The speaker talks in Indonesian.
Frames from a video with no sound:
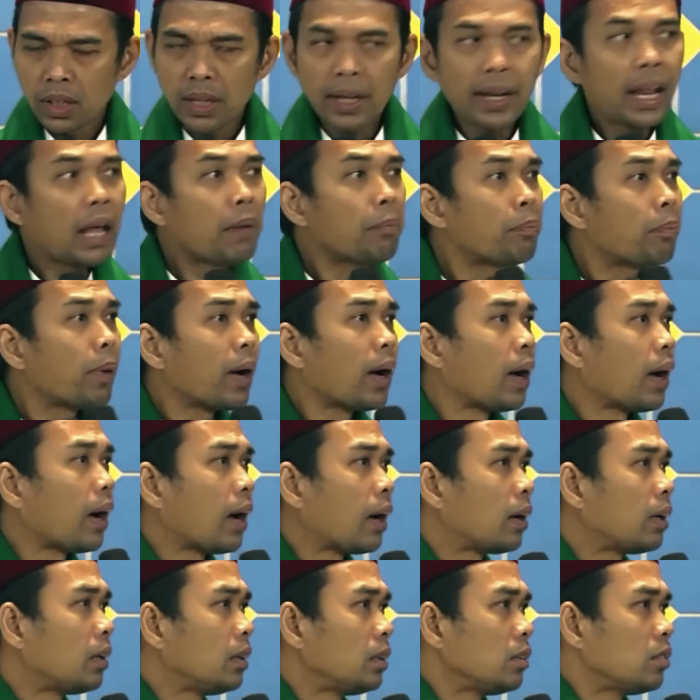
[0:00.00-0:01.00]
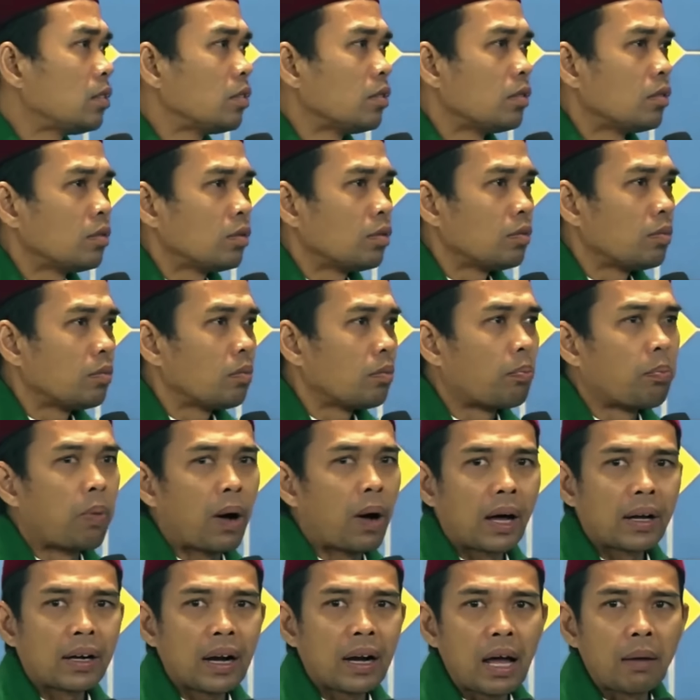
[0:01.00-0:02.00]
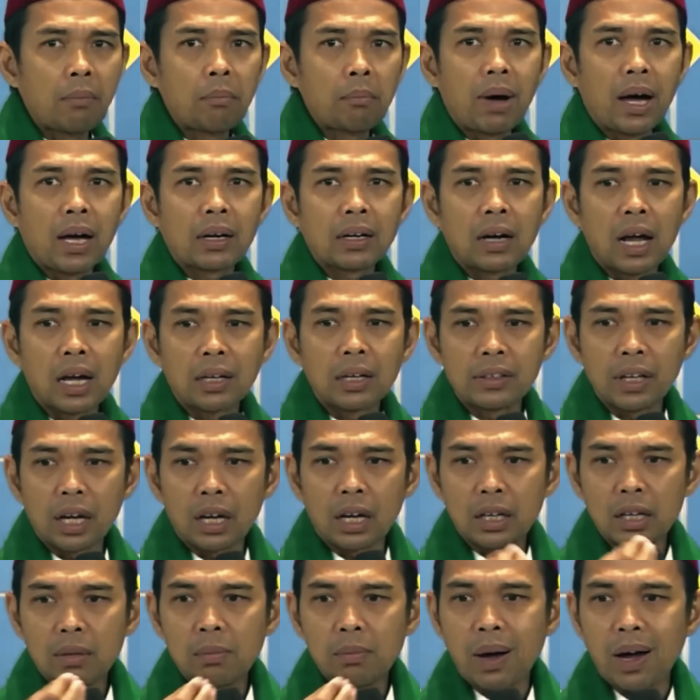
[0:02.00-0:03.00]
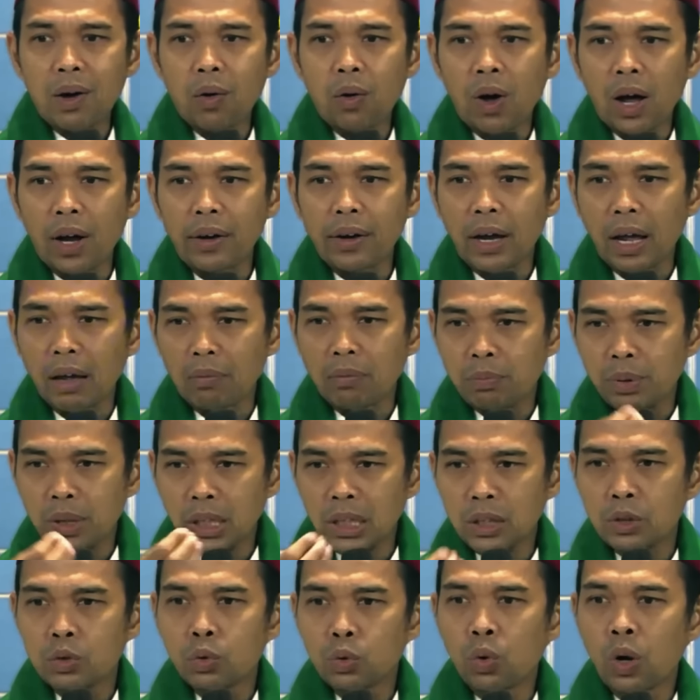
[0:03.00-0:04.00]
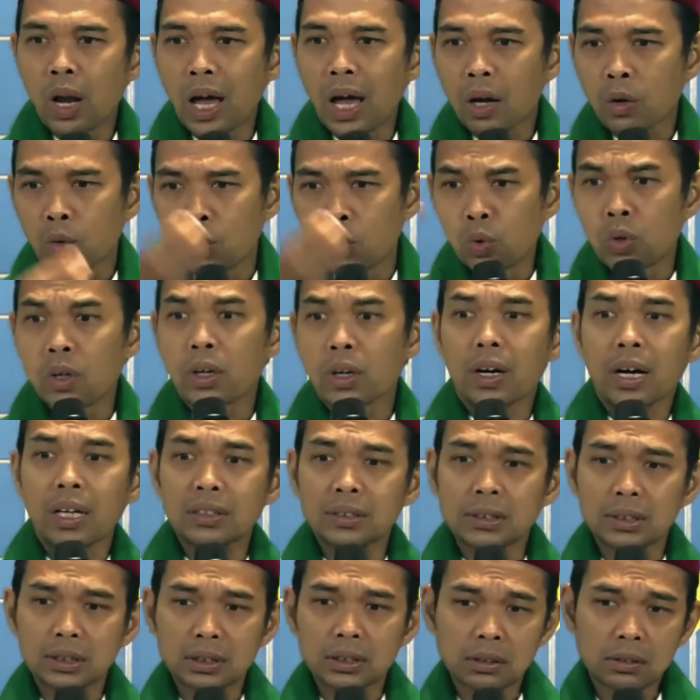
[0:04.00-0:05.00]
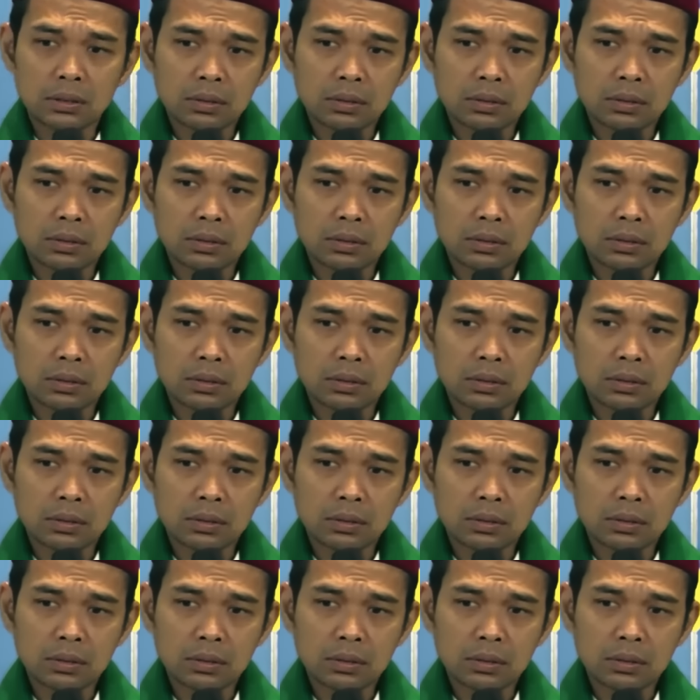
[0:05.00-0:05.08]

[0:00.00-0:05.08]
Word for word: Kenapa? Barang-barang yang dibawa Nabi itu laku keras.